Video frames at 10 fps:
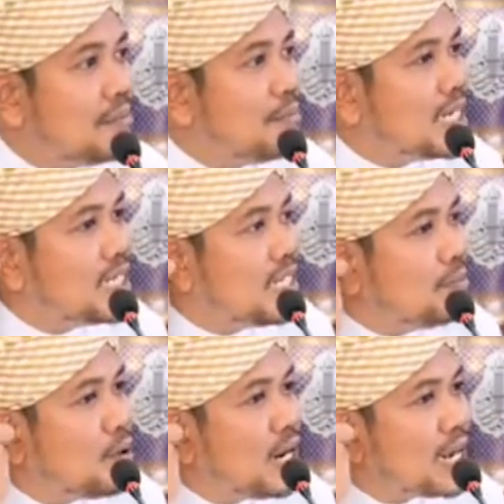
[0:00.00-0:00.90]
บัญชี
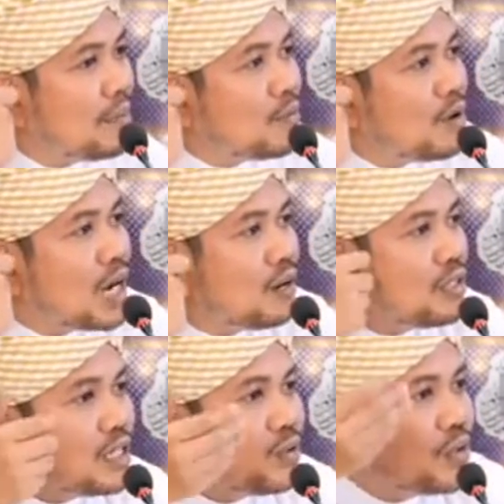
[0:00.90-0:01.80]
ผลกรรมของเขา
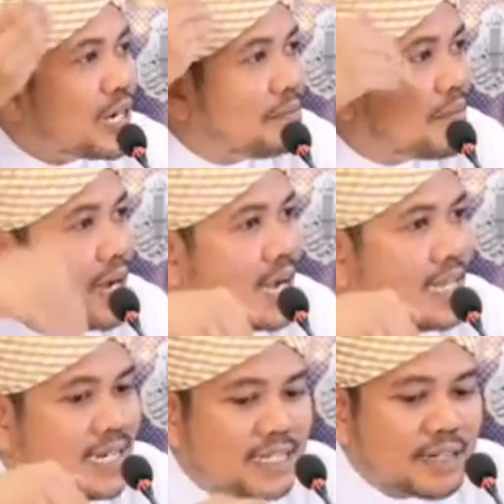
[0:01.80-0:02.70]
จะถูกนำมาให้
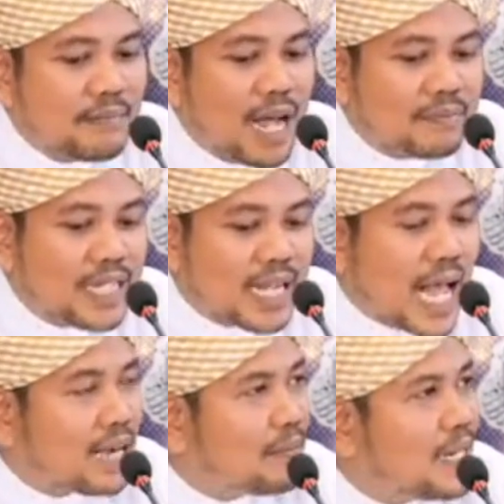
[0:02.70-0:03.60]
ในสภาพที่ก
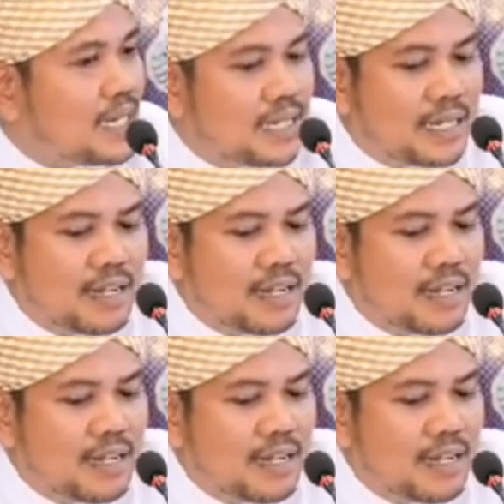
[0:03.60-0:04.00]
ลางมาเลย